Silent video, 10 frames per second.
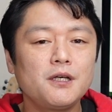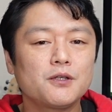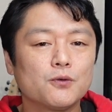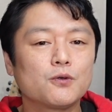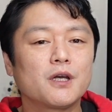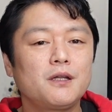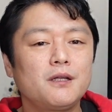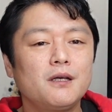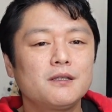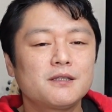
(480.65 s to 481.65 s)
提供を決
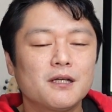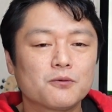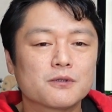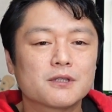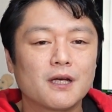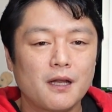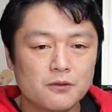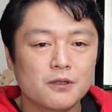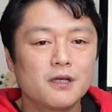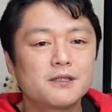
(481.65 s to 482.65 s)
定したとされ
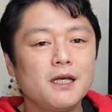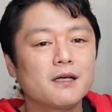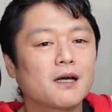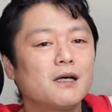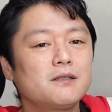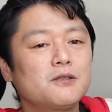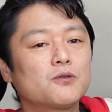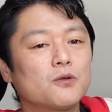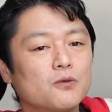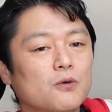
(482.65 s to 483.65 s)
る前幹事
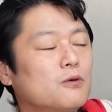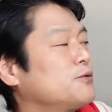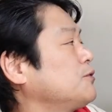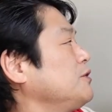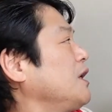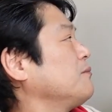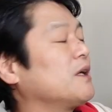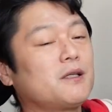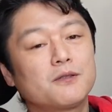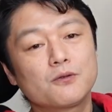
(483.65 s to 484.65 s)
長の福
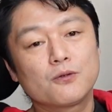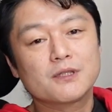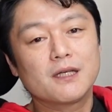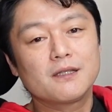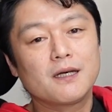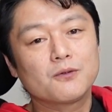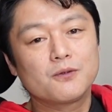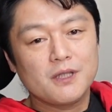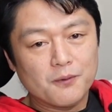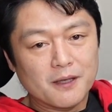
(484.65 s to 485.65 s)
山哲郎さんなど
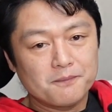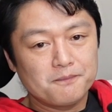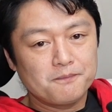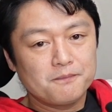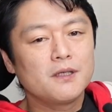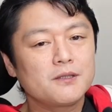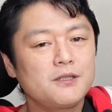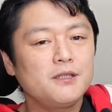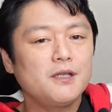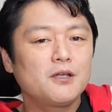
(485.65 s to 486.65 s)
には
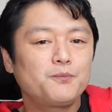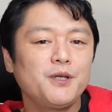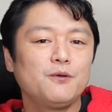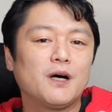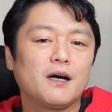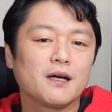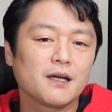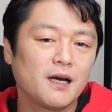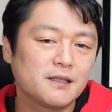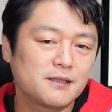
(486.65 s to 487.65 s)
CLP は
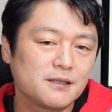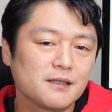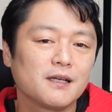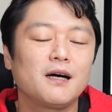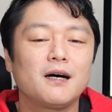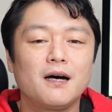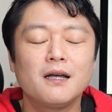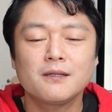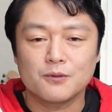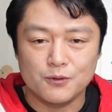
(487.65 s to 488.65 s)
価値が
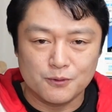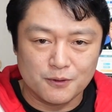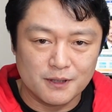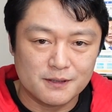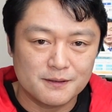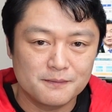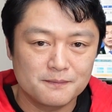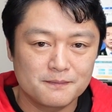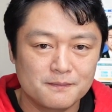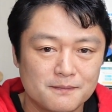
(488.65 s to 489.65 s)
あったということです。
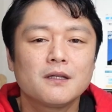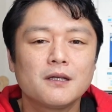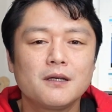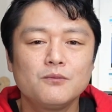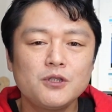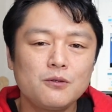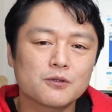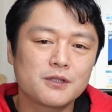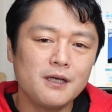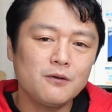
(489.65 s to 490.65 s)
ただむしろ
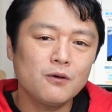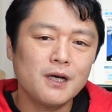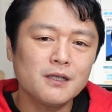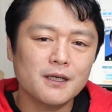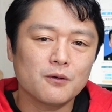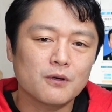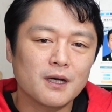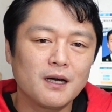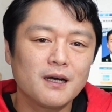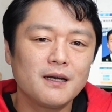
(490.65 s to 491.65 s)
前後関係を
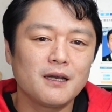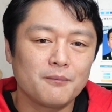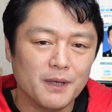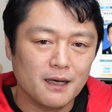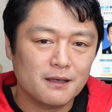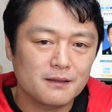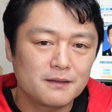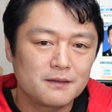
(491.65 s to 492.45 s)
考えれば